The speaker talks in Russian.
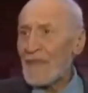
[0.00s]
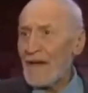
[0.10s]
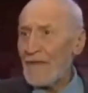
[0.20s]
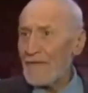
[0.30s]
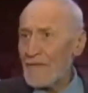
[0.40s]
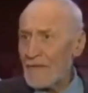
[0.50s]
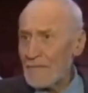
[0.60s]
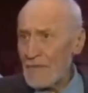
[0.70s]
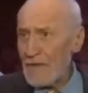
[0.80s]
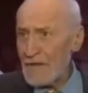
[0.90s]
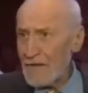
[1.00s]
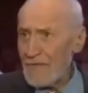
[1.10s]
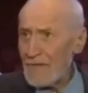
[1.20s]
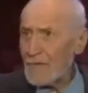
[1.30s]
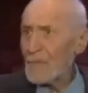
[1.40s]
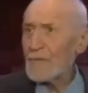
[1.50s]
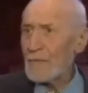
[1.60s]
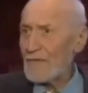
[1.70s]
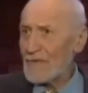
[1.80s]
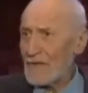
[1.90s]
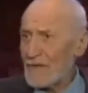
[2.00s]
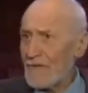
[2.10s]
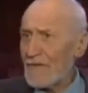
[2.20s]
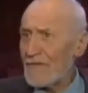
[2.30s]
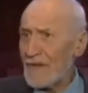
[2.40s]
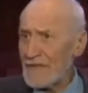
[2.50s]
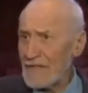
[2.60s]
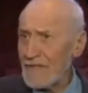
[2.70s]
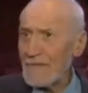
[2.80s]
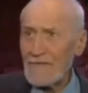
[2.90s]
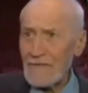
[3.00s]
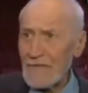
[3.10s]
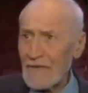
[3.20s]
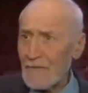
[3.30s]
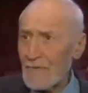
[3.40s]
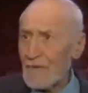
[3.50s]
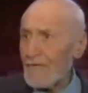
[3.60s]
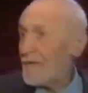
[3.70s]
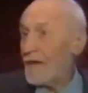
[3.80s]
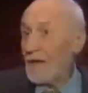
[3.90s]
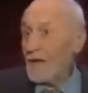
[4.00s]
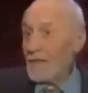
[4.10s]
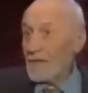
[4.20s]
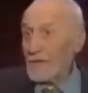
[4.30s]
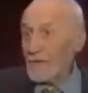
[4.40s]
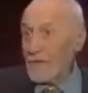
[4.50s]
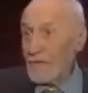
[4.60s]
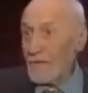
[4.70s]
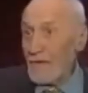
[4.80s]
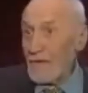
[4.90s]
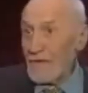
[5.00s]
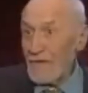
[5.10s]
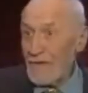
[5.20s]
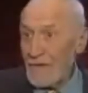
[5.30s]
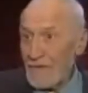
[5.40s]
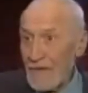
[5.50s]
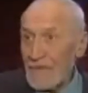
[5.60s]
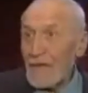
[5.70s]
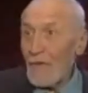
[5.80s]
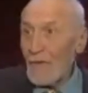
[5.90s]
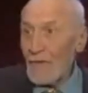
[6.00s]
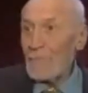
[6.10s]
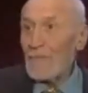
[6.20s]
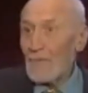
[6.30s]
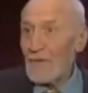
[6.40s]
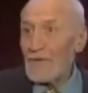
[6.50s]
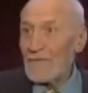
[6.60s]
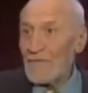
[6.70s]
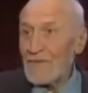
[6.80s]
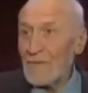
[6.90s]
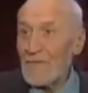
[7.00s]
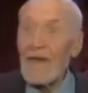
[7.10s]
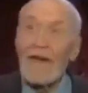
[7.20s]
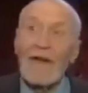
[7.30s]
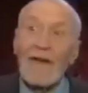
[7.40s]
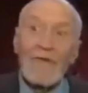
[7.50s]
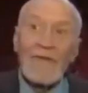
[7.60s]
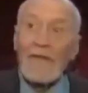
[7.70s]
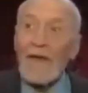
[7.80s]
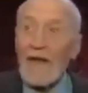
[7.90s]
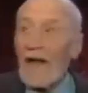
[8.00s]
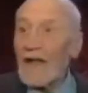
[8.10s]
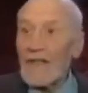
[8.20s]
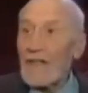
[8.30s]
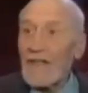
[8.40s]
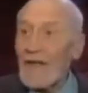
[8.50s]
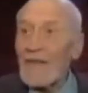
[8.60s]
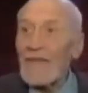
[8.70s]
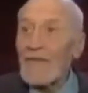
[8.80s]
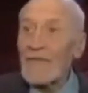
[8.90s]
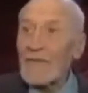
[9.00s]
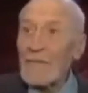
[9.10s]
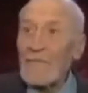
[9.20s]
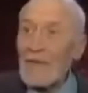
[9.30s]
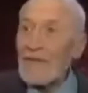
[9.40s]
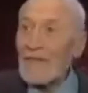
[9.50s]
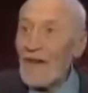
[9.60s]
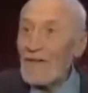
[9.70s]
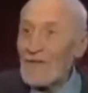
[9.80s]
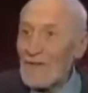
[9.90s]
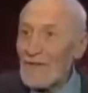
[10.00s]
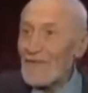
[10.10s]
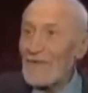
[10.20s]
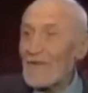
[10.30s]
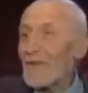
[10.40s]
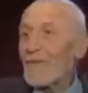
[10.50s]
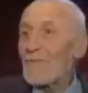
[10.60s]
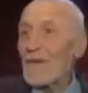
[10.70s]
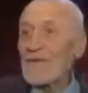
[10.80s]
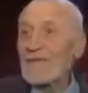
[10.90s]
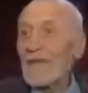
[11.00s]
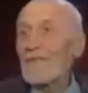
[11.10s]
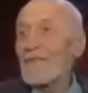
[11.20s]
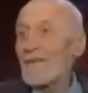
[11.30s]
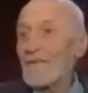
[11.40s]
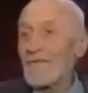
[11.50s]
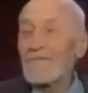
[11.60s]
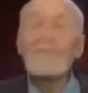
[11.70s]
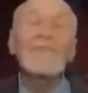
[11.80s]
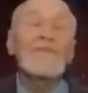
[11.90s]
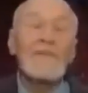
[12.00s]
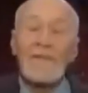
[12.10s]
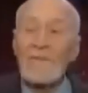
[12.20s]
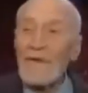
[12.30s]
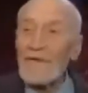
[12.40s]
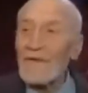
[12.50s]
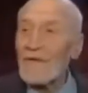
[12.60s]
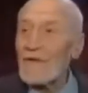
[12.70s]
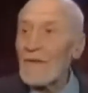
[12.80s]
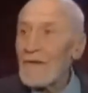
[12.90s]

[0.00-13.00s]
Кафедры и специальный институт повышения квалификации телевизионных работников. Я ничего этого не делал. Я зоолог-биолог. Понимаете? Мне говорить, как отредактировать там передачу или как ее поставить, как ее... Ну, это не мое дело.